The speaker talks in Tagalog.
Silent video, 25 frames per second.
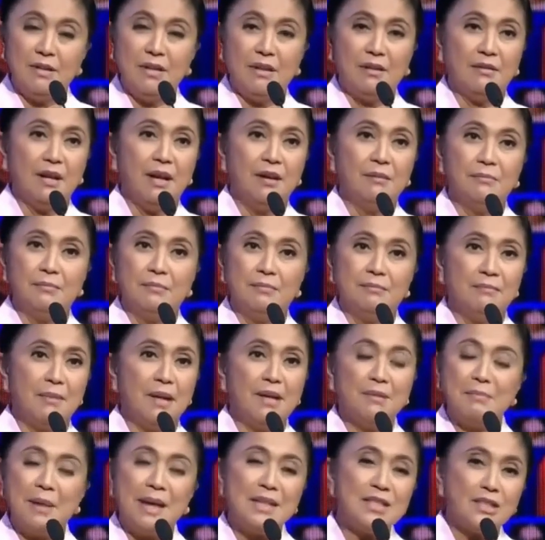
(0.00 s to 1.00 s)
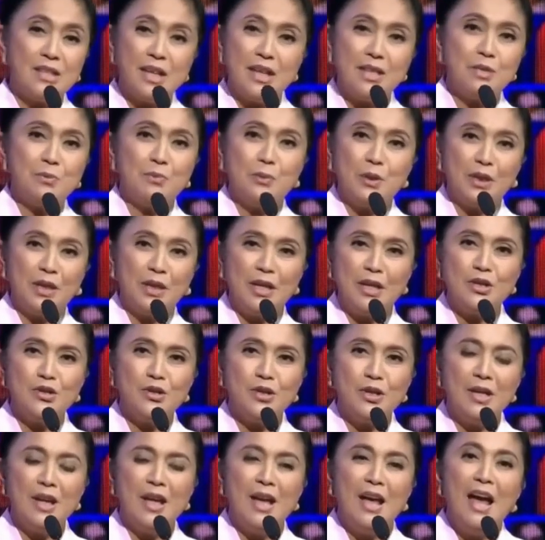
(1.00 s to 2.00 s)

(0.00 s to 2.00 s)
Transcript: um, mass transportation,